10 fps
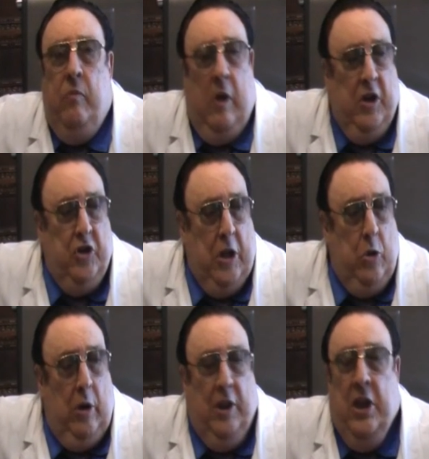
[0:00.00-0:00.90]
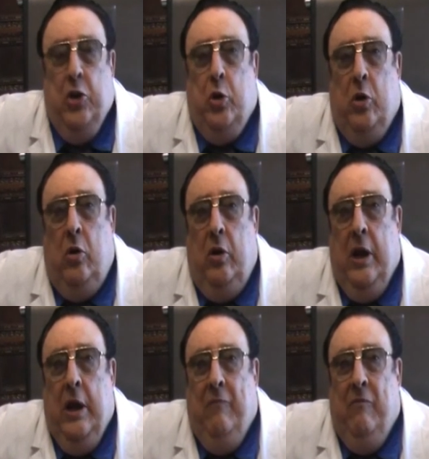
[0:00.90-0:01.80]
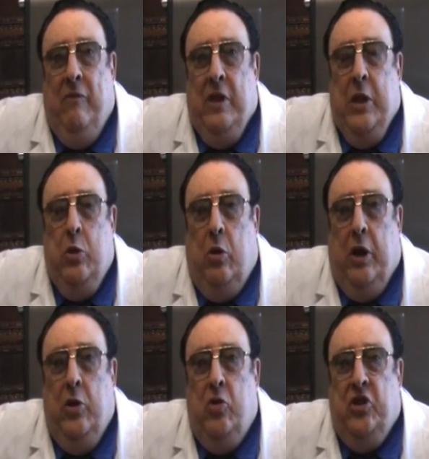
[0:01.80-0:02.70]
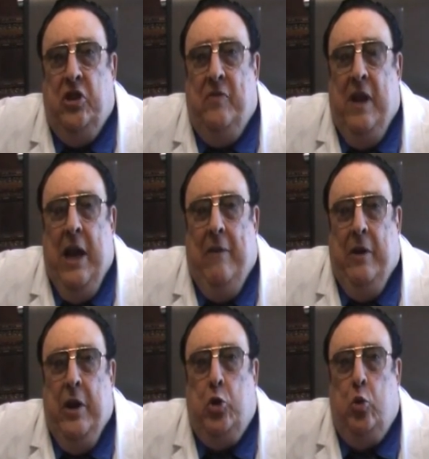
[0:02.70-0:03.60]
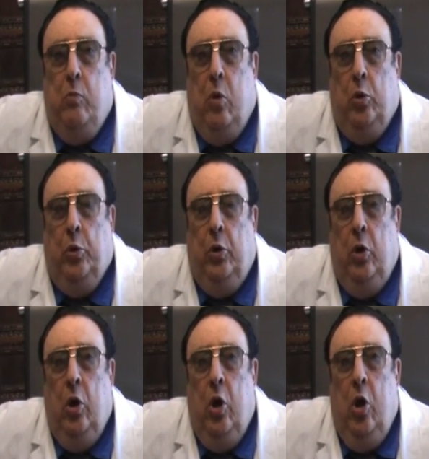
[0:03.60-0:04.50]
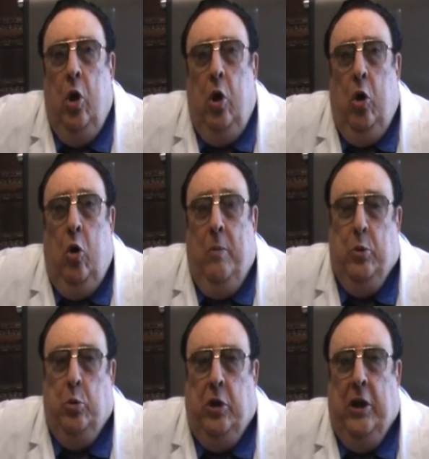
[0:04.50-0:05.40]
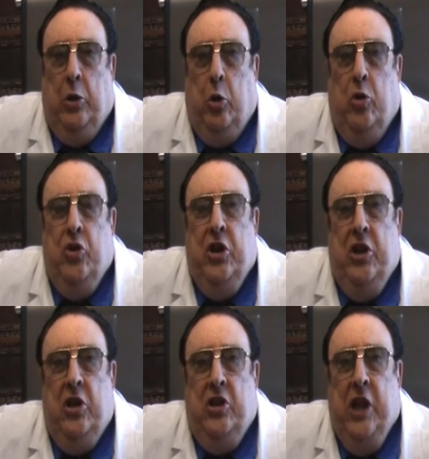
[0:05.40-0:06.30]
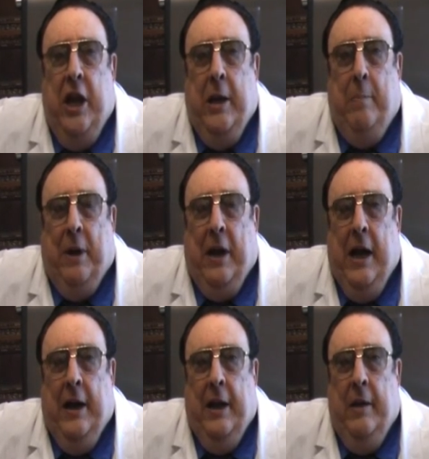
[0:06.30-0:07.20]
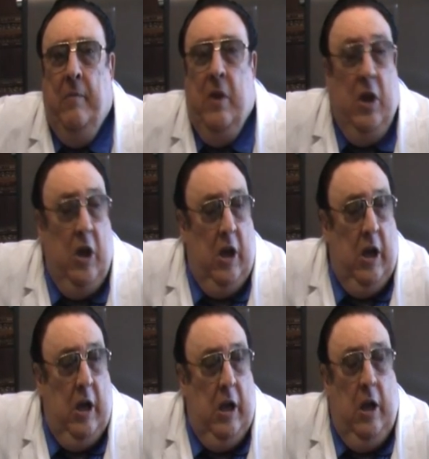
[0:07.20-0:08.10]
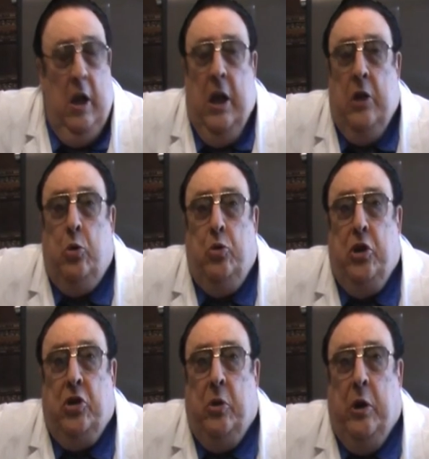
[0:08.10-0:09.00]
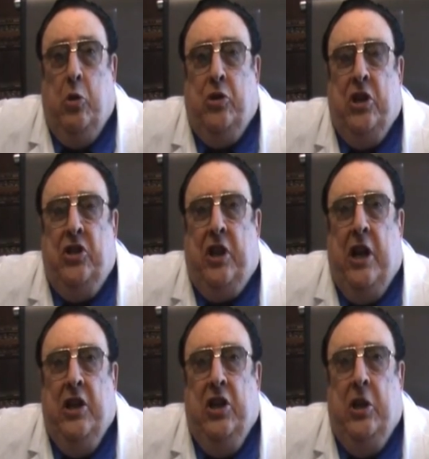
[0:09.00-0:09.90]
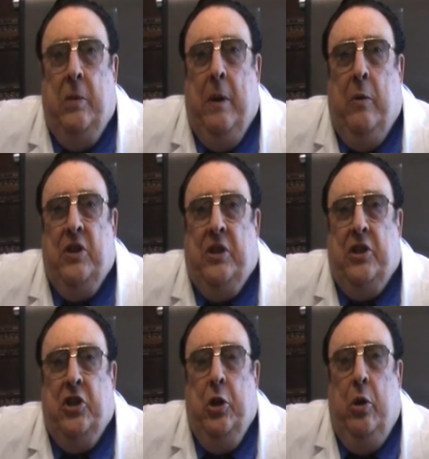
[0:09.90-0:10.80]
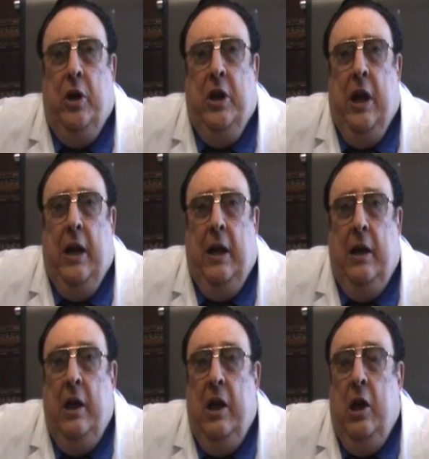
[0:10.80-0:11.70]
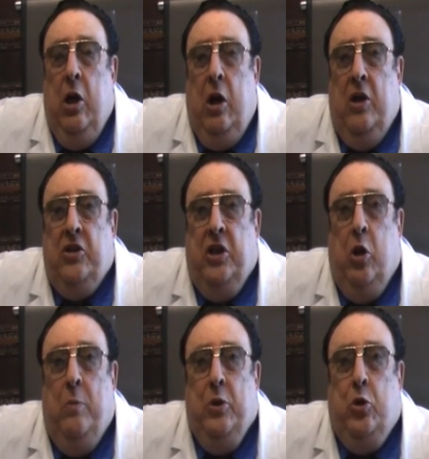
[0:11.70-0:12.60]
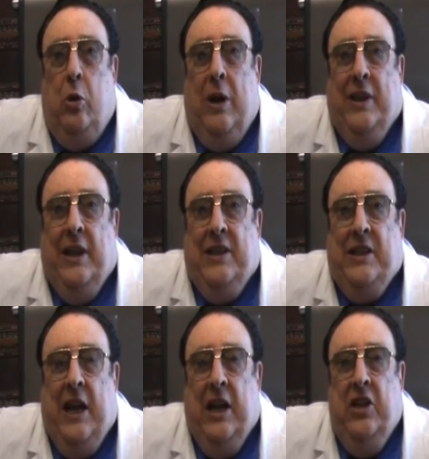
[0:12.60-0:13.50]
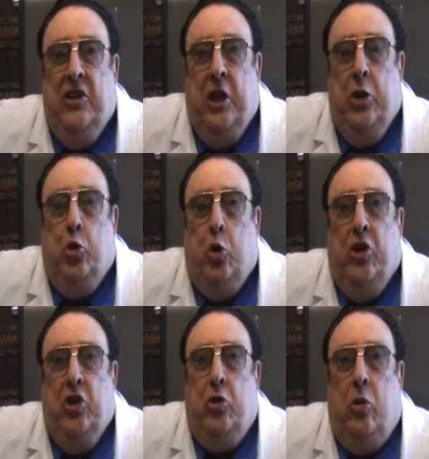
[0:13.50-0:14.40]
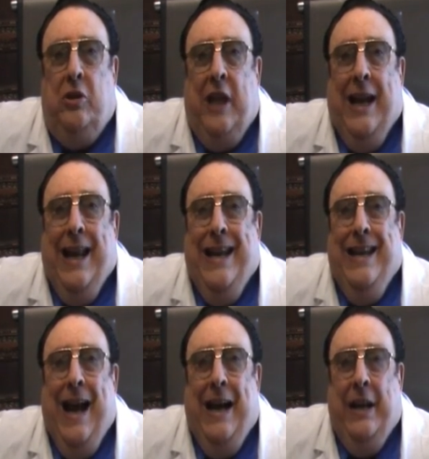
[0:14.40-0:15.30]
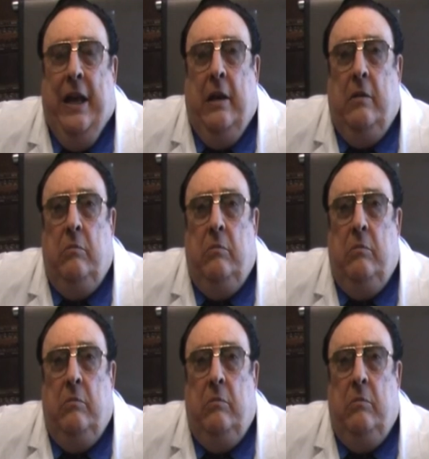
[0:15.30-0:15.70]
Entrando là dentro e vedendo che non si svegliava in nessun modo, come tutti i cattolici, iniziai a pregare. È successa una cosa stranissima. Questa signorina si cominciò ad alzare in senso orizzontale in aria